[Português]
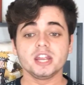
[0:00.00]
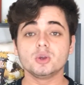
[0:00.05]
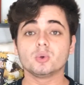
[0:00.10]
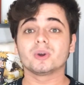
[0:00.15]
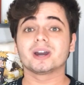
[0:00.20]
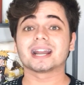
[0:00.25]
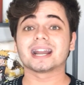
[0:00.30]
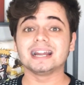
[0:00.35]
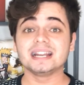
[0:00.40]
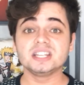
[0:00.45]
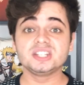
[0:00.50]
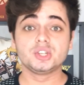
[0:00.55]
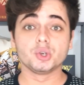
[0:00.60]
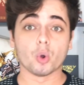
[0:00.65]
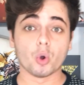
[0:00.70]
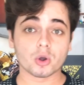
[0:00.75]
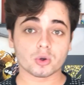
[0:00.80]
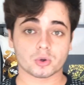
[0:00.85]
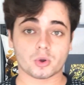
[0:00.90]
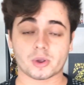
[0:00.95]
E o grande
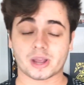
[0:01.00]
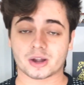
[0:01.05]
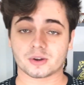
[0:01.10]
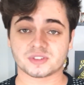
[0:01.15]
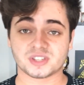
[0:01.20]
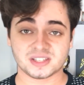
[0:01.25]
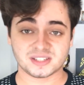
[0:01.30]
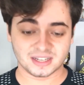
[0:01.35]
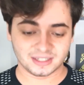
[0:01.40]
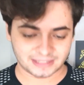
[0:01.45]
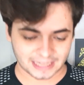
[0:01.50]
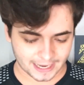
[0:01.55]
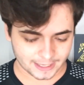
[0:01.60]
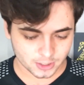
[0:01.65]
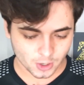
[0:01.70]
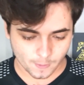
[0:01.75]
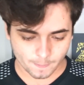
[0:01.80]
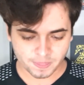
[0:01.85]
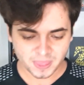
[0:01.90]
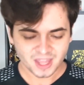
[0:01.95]
ouro que eu quero que vocês
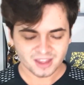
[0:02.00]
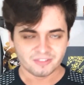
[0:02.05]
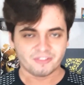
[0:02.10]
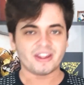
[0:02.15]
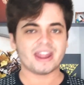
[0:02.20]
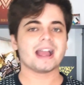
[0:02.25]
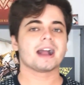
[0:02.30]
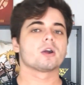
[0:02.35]
entendam vem